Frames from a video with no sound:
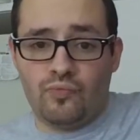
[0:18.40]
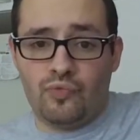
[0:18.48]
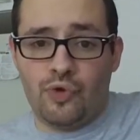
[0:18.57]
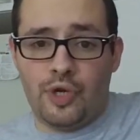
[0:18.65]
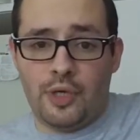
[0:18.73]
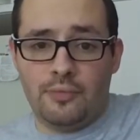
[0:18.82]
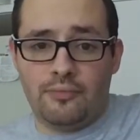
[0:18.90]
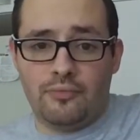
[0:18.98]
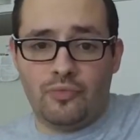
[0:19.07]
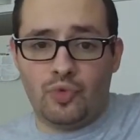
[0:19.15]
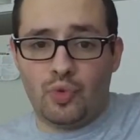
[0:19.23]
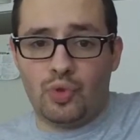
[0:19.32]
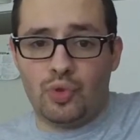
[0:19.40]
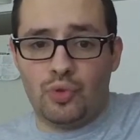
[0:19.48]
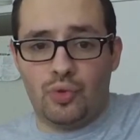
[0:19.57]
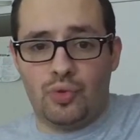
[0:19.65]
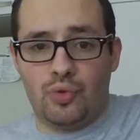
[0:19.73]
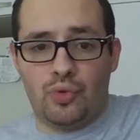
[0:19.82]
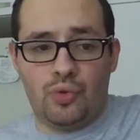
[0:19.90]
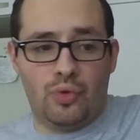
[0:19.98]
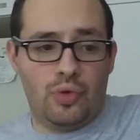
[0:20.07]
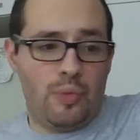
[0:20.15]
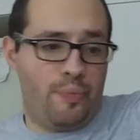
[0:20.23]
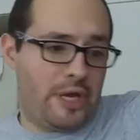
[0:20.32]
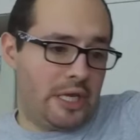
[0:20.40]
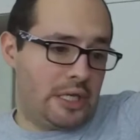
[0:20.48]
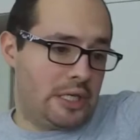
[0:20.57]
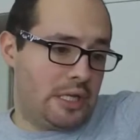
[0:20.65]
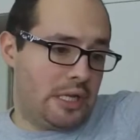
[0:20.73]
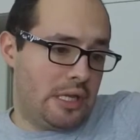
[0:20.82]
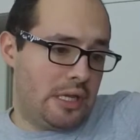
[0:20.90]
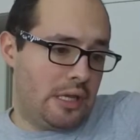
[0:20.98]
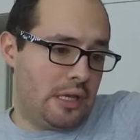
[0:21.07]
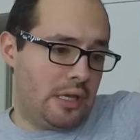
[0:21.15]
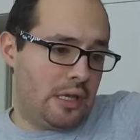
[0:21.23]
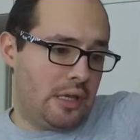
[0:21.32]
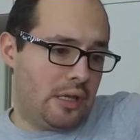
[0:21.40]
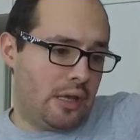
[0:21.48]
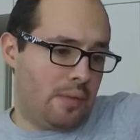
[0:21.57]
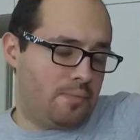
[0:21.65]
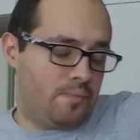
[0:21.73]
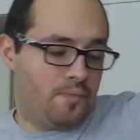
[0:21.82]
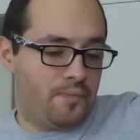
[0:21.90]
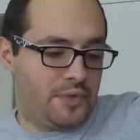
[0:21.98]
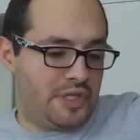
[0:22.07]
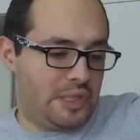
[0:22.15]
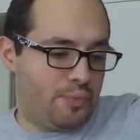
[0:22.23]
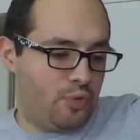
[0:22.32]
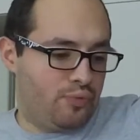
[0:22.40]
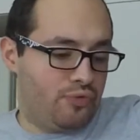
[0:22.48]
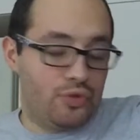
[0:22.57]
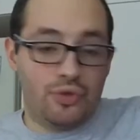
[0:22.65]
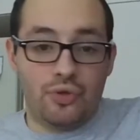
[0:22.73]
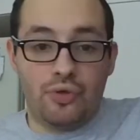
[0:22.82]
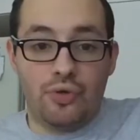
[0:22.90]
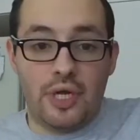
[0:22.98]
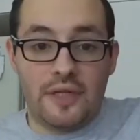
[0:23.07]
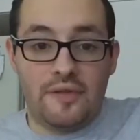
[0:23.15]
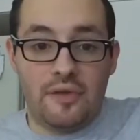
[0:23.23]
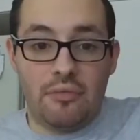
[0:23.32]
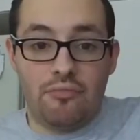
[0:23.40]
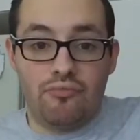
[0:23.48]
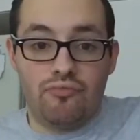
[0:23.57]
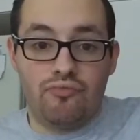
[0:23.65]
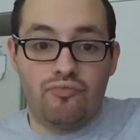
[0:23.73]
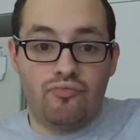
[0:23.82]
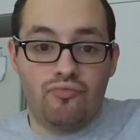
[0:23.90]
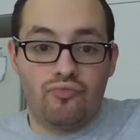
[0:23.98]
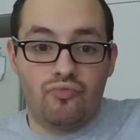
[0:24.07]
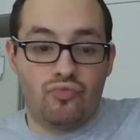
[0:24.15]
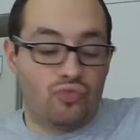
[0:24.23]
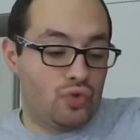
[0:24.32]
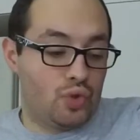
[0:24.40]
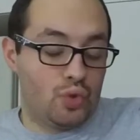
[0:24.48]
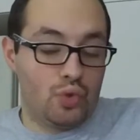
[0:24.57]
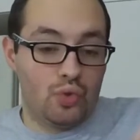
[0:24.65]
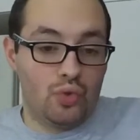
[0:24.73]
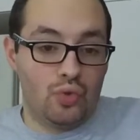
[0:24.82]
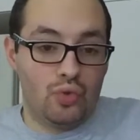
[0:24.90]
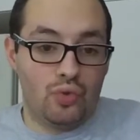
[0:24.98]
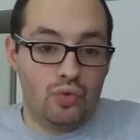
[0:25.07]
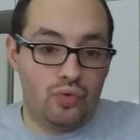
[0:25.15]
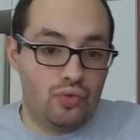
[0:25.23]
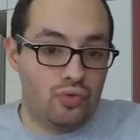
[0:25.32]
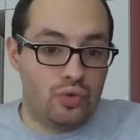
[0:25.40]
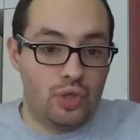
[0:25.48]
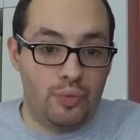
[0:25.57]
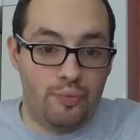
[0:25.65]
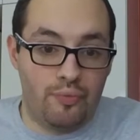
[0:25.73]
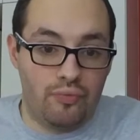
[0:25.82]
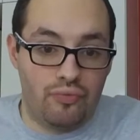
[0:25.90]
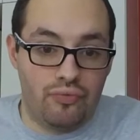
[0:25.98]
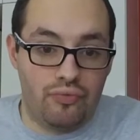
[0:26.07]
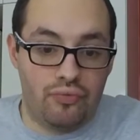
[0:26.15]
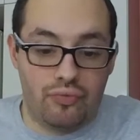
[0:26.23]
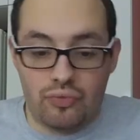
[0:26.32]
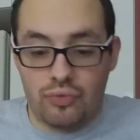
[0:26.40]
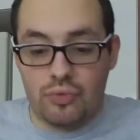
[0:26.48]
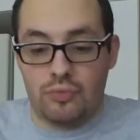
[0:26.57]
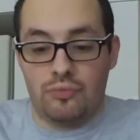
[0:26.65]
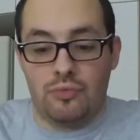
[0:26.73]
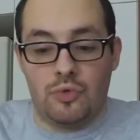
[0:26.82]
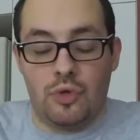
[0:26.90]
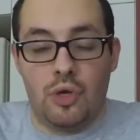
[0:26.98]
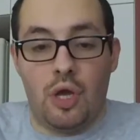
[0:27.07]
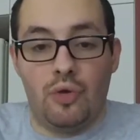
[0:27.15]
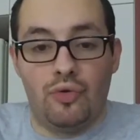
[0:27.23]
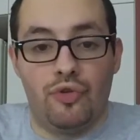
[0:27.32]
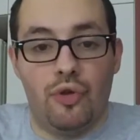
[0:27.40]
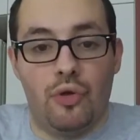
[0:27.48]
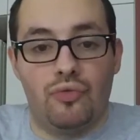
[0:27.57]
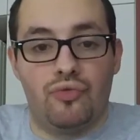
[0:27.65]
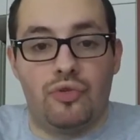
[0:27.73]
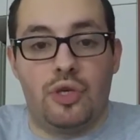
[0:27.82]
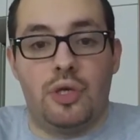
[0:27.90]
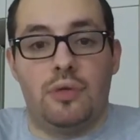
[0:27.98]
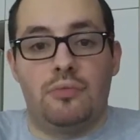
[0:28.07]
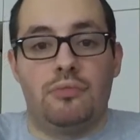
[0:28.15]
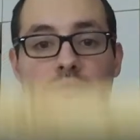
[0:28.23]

Voilà, donc euh, il paraît qu'il est un petit peu plus chocolaté. Je... À l'odeur en tout cas,